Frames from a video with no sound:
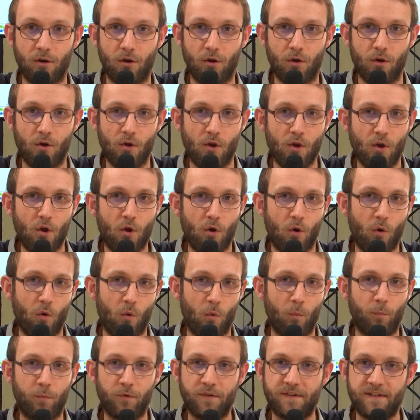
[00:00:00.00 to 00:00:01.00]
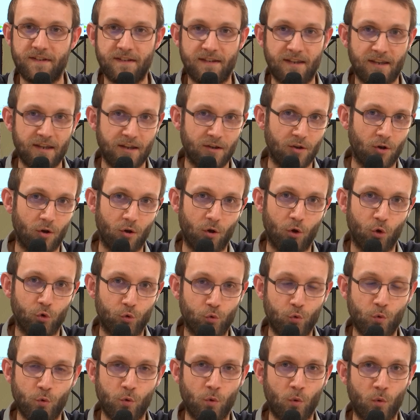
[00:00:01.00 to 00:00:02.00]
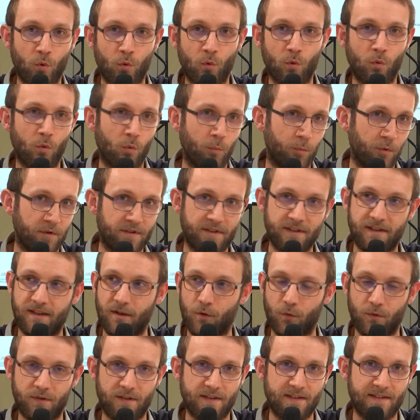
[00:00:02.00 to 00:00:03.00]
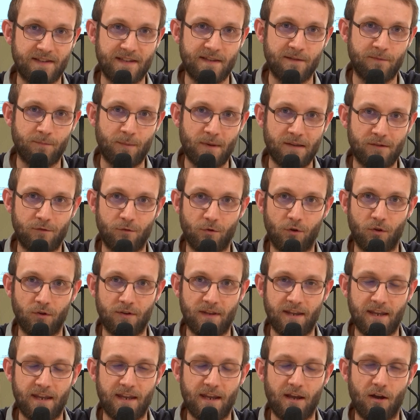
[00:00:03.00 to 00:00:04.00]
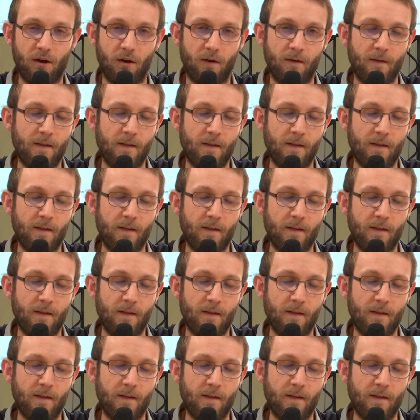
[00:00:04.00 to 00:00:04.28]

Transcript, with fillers: Euh, on peut citer euh, Toulon, on peut citer aussi ce qui se passe du côté